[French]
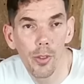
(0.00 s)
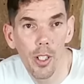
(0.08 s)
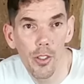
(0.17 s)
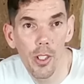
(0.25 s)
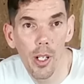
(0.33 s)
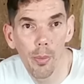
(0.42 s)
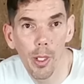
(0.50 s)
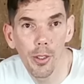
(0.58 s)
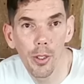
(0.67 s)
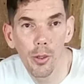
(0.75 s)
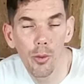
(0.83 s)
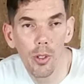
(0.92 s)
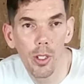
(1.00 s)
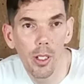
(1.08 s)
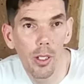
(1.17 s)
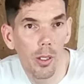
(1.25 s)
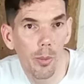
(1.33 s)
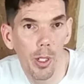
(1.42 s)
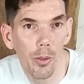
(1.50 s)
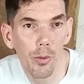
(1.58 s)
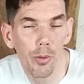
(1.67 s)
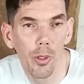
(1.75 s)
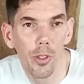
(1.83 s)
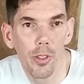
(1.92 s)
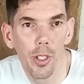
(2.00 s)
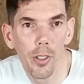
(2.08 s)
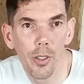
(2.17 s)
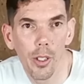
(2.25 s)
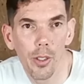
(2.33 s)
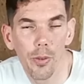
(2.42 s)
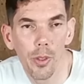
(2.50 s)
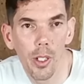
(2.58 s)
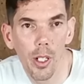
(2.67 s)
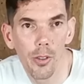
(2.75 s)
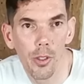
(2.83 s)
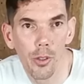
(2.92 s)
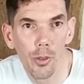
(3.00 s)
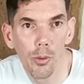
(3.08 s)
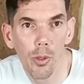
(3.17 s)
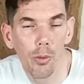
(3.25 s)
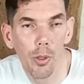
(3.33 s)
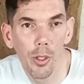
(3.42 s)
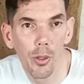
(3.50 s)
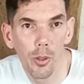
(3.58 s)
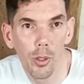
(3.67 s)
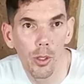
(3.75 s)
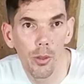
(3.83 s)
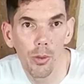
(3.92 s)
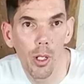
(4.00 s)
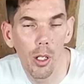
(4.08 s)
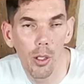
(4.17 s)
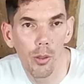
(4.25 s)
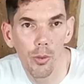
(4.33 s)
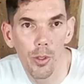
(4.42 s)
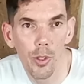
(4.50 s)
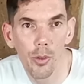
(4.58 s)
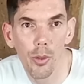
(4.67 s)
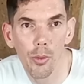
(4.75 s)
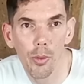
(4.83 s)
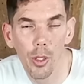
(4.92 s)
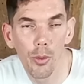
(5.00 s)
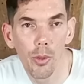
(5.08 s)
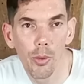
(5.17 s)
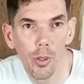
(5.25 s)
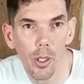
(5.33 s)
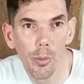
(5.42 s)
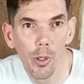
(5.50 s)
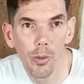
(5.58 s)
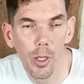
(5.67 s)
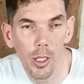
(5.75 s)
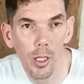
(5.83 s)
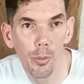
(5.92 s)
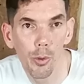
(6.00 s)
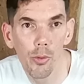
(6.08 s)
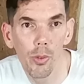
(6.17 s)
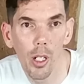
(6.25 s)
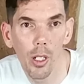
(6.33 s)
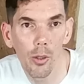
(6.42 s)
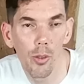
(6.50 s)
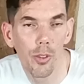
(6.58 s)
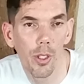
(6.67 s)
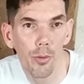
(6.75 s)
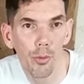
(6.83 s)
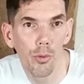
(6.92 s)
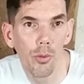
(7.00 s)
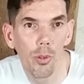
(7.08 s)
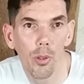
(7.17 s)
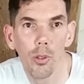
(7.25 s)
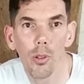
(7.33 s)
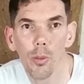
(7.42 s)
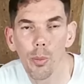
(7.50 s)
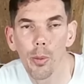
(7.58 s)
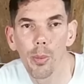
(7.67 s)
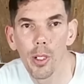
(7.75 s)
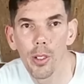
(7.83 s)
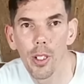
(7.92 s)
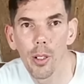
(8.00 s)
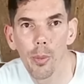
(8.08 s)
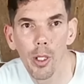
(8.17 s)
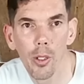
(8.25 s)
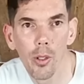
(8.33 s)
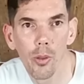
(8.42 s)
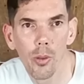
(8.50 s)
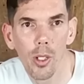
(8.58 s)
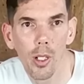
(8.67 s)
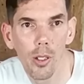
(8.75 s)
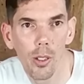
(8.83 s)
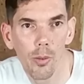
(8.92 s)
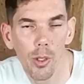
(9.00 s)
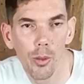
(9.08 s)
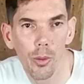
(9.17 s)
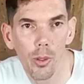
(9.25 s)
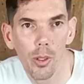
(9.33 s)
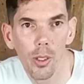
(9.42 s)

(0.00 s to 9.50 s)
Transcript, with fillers: Si vous achetez un particulier, eh bien, vous fournissez un certificat de cession, en fait, euh, qui fera office de facture, finalement, enfin, qui prouvera que c'est vous le propriétaire maintenant de la voiture.